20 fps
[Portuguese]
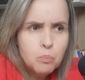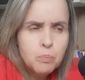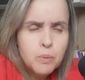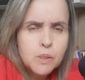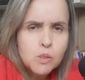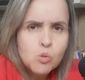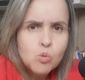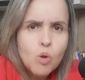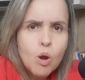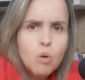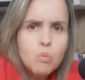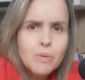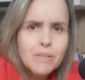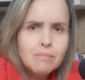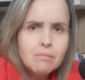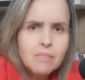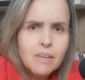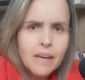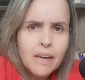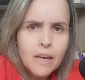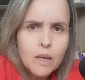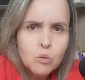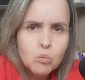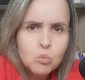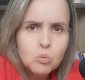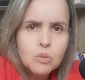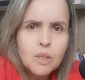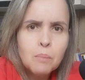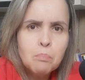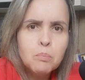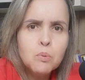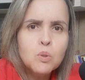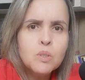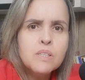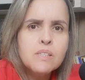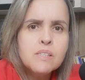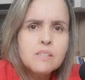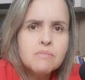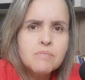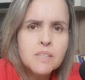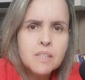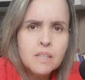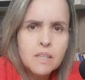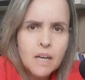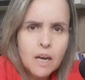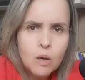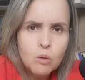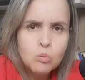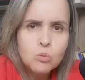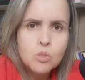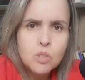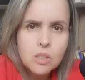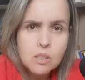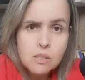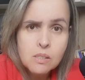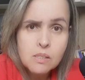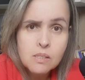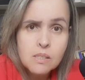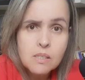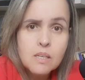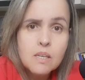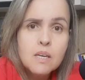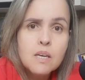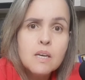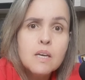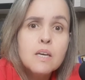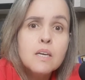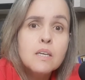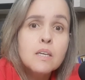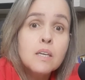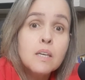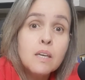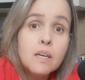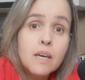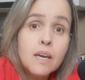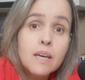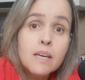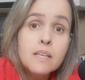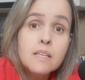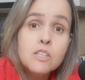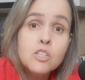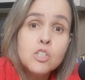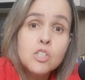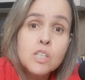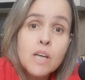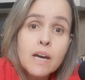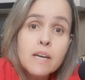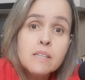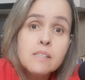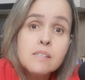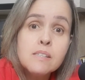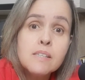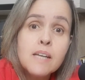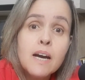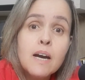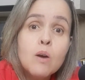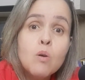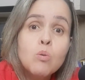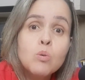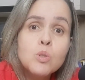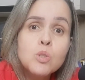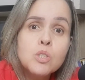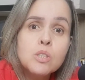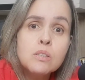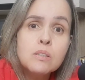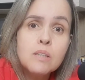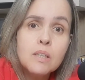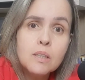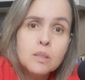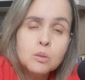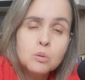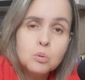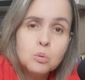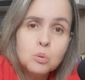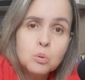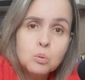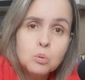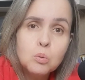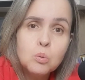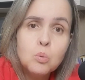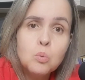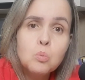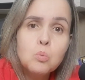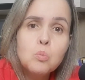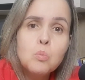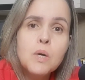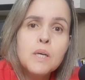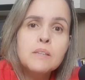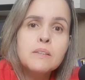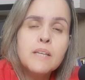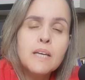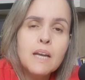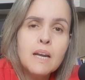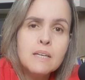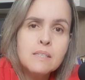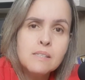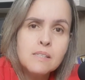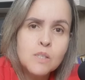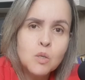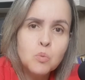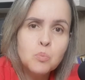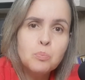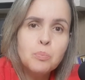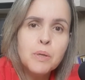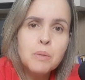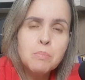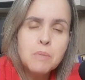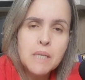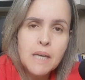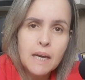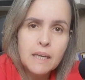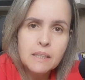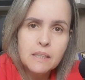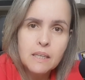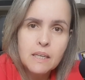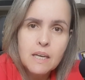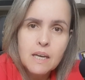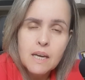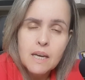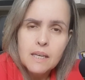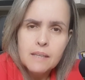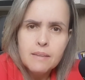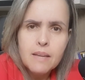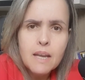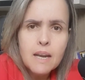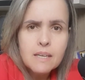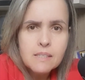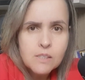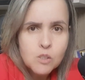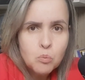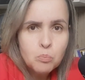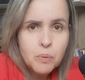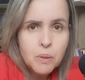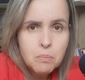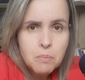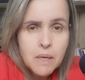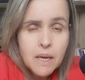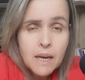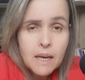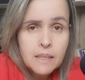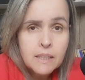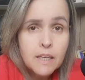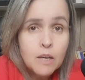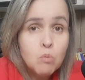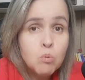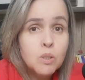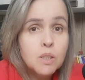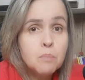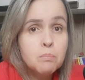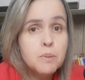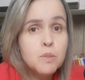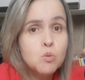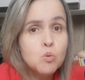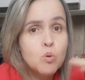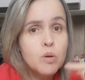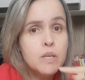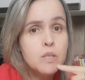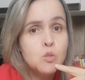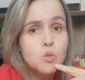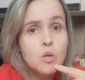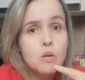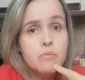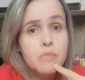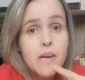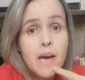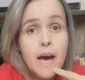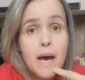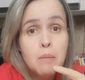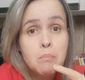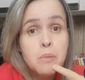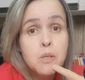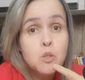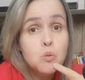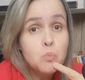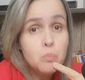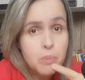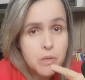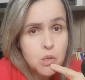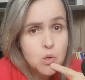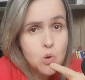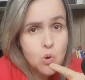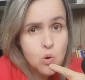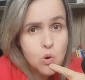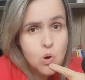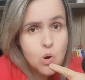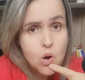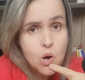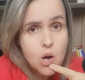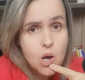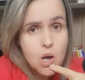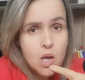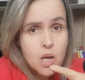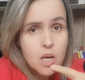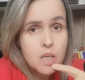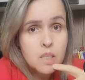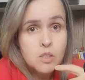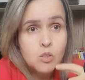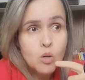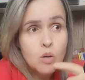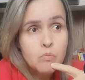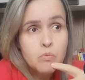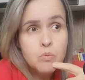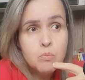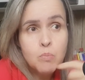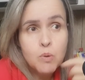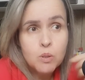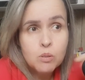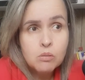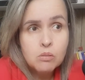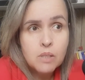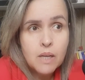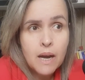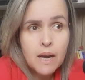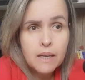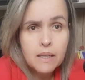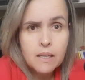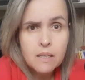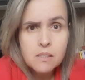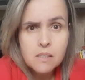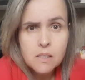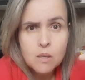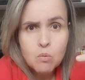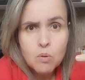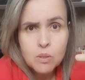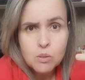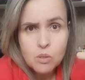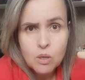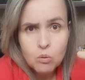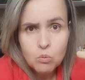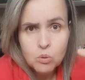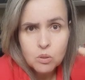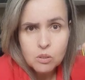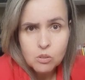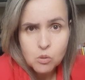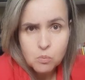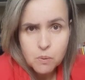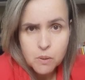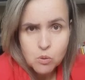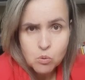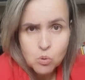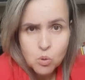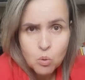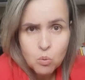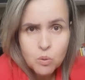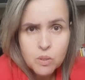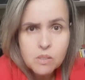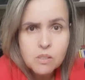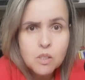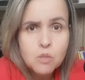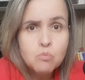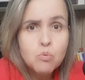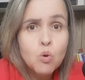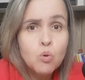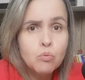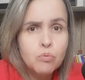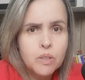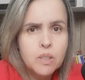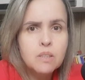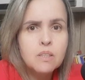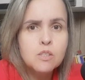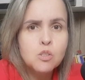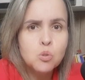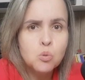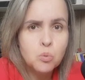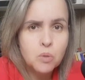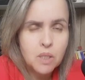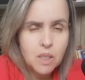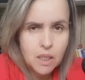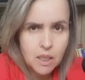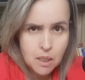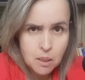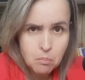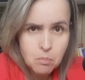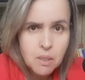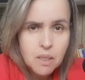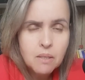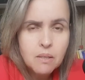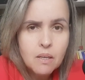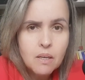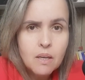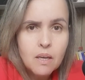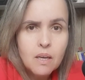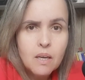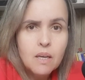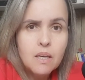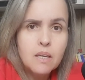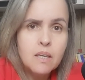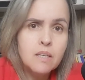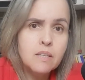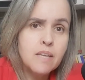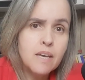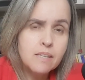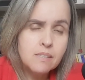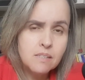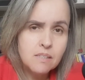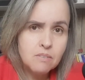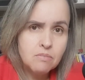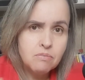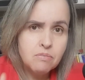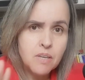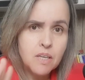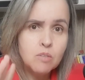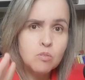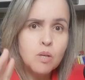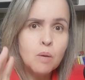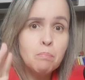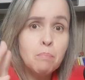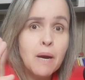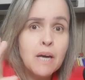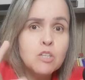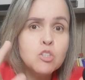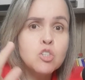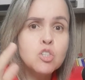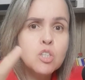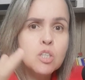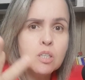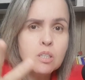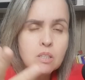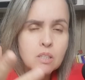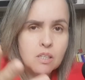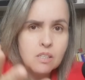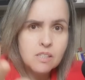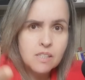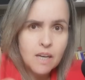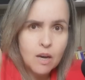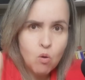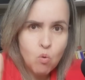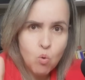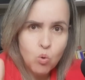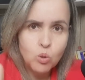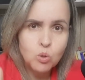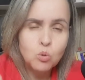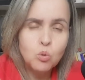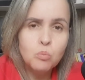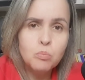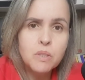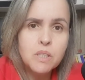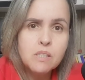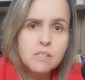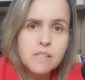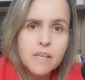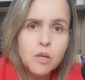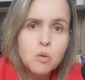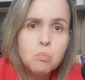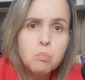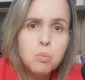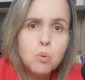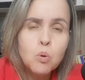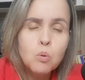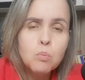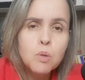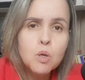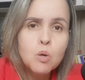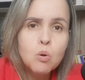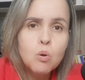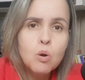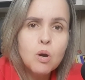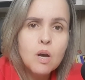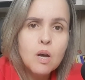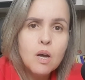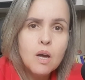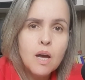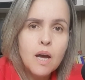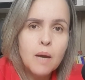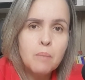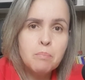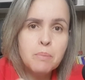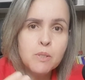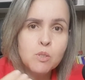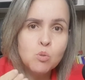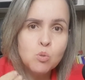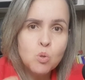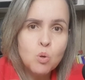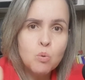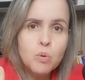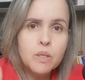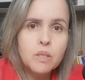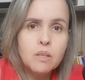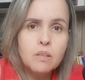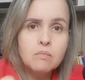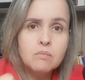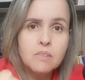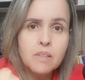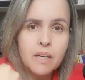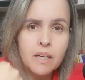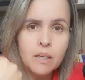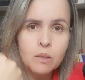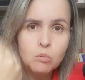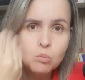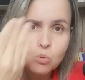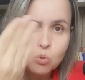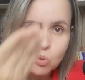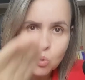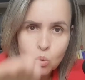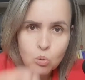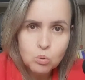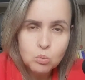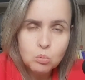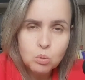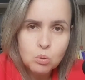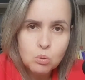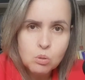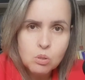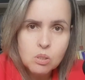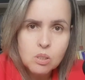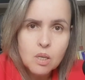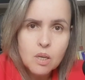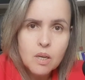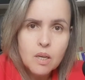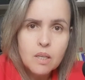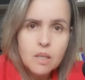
Pessoal interno da Polícia Federal disse que ele já está cogitando uma delação premiada. Delação premiada é quando a pessoa resolve abrir o bico, resolve mostrar quem são as outras pessoas envolvidas no crime e desta feita, a partir desse acordo com o Ministério Público, a pessoa que entrega os outros